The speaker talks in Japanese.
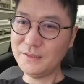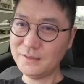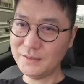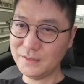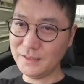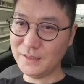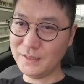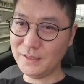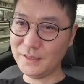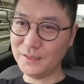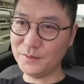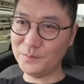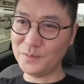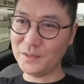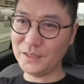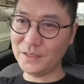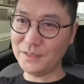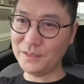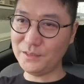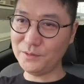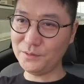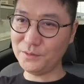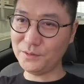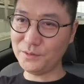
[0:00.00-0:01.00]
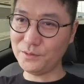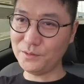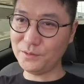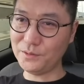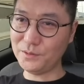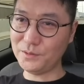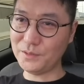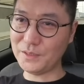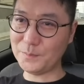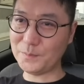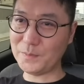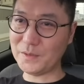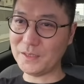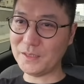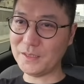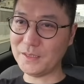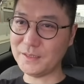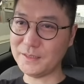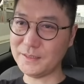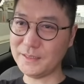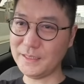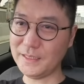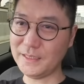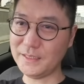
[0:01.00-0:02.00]
でまあいろいろやっ
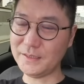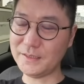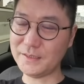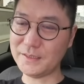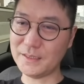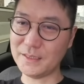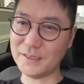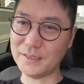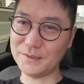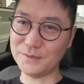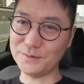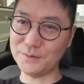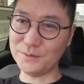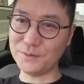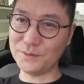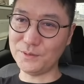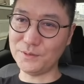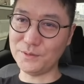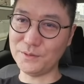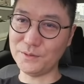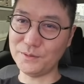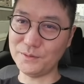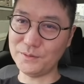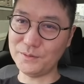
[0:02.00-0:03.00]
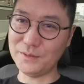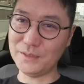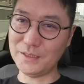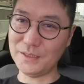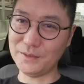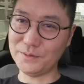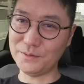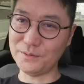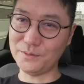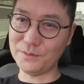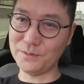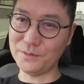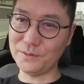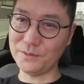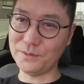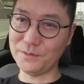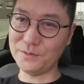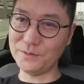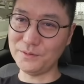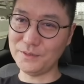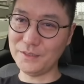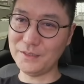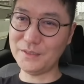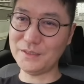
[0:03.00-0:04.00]
ぱ2リッターのあの
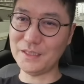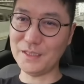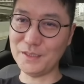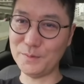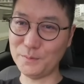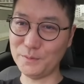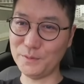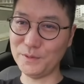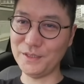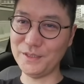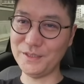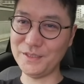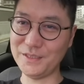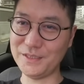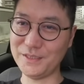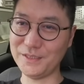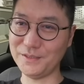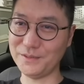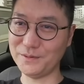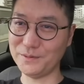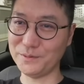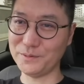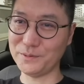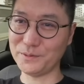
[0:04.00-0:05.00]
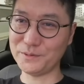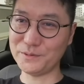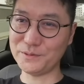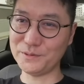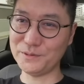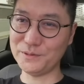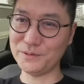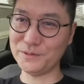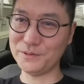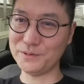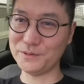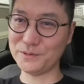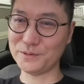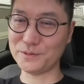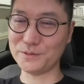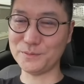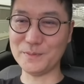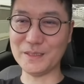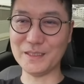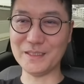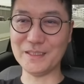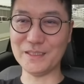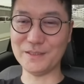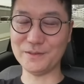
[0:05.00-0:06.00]
ね、ターボエンジンの6速
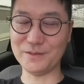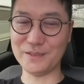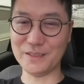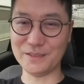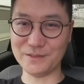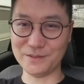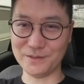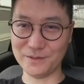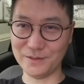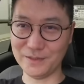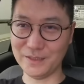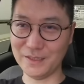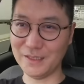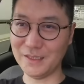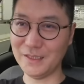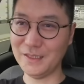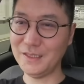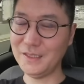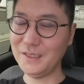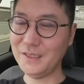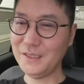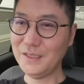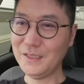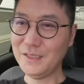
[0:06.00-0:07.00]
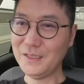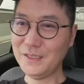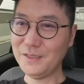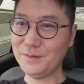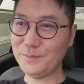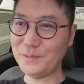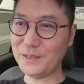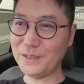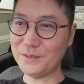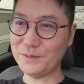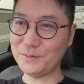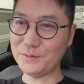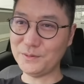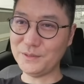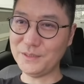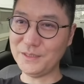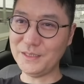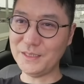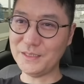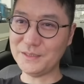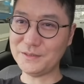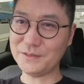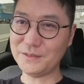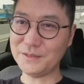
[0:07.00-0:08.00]
マニュアルですので、まあ、乗
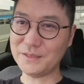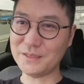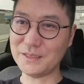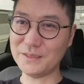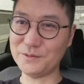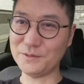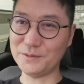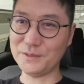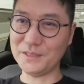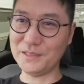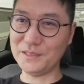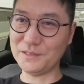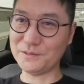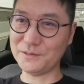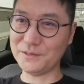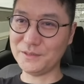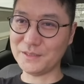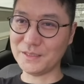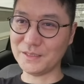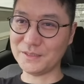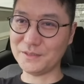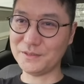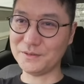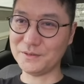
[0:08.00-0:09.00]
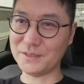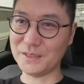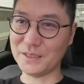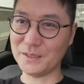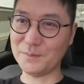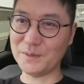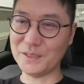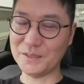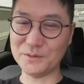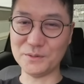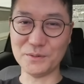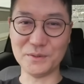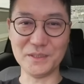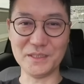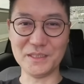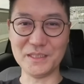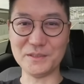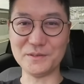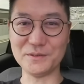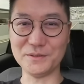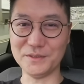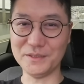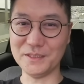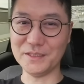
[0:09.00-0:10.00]
りやすいか乗りにくいかって言ったら、まあ、乗り
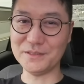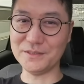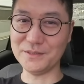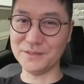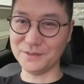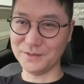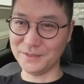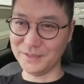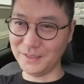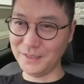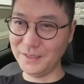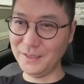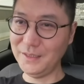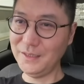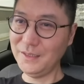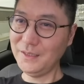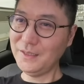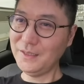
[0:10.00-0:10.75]
にくいですよね。